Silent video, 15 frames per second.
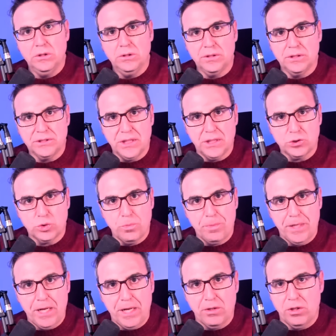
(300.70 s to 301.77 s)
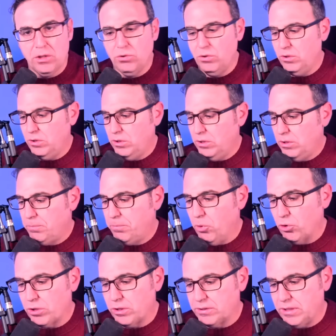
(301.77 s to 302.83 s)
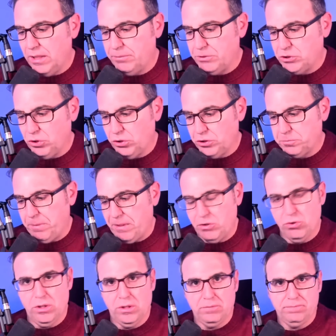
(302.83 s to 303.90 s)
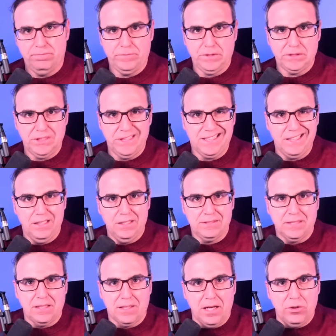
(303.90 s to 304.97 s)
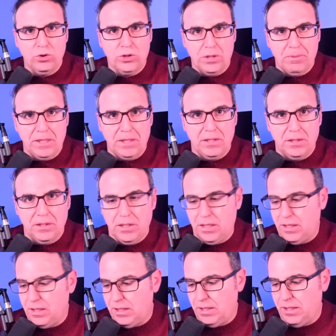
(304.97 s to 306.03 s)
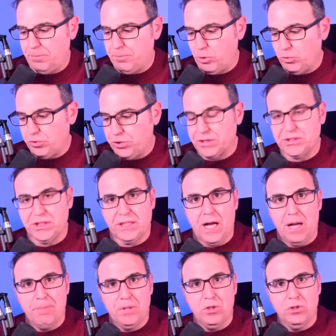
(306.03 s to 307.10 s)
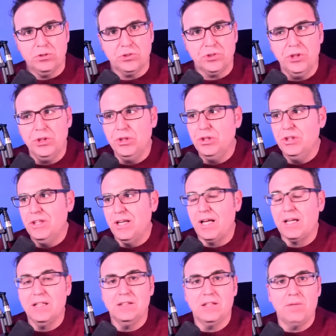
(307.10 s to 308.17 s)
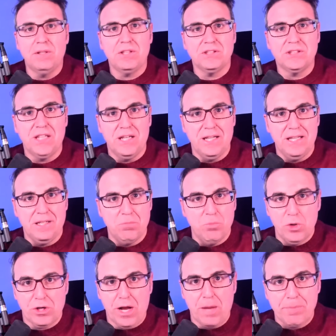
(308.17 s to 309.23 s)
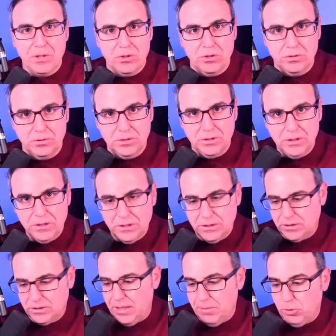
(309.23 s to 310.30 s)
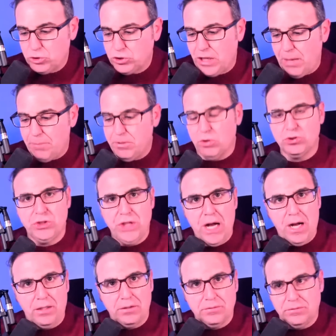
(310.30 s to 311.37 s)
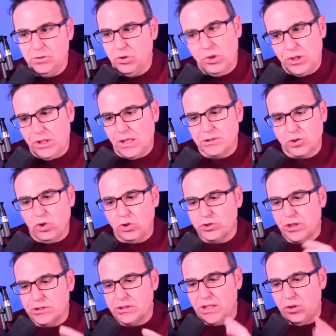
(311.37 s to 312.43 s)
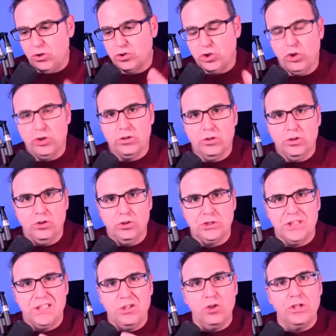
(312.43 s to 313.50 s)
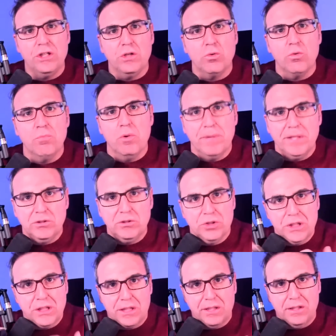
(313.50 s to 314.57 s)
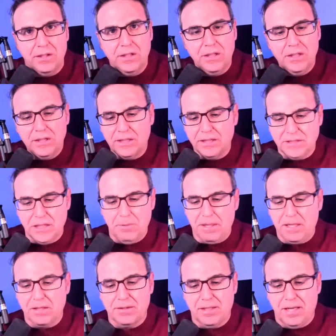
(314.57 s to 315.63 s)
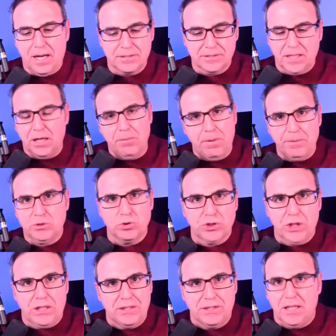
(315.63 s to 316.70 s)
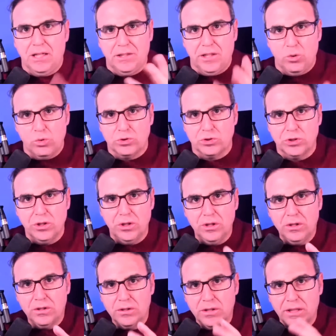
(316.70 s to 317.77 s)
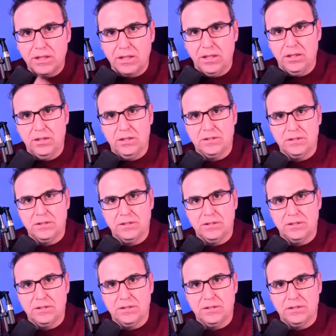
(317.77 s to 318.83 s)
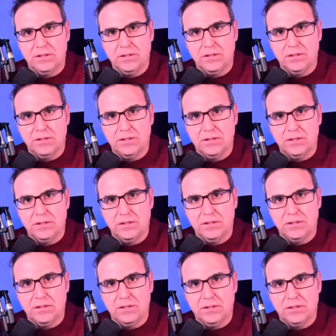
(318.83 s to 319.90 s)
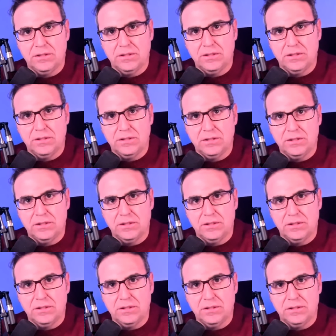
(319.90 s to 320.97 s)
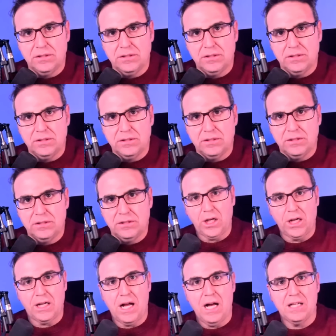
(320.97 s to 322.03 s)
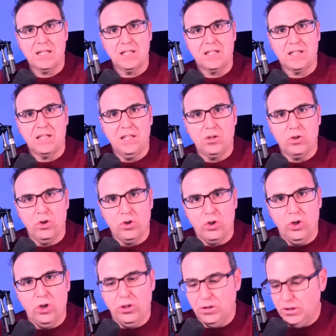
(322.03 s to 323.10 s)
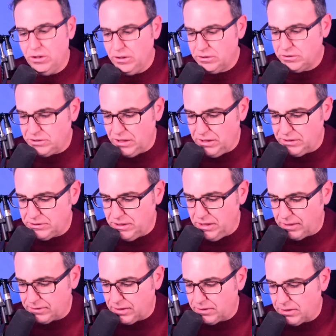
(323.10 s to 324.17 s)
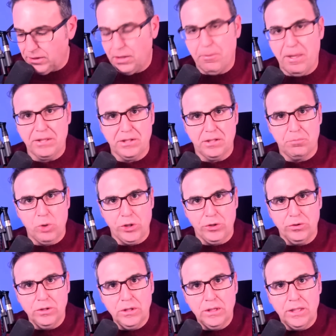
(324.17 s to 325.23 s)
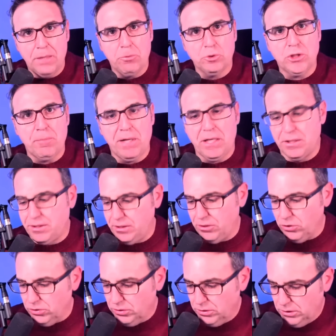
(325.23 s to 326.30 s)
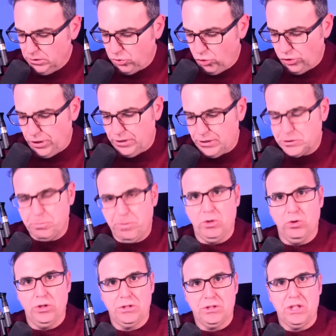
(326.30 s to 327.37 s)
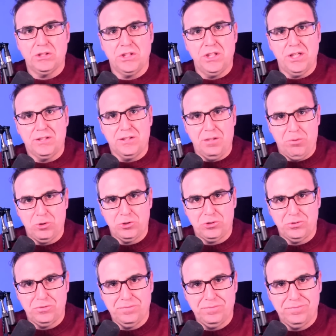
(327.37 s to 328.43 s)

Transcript: de ser superado por televisión española. Así que está claro que van a producirse cambios. La gente a veces quiere ir muy rápido, Queremos cambios ya, no digas cosas que no son. No, no, si yo en ningún momento dije que se iba a cancelar Sálvame, el Deluxe. Dije, están pasando cosas. Algunos jaja, jiji, jojo. Sí, sí, la taza del váter. Bueno, hemos amanecido con el despido de tres directivos.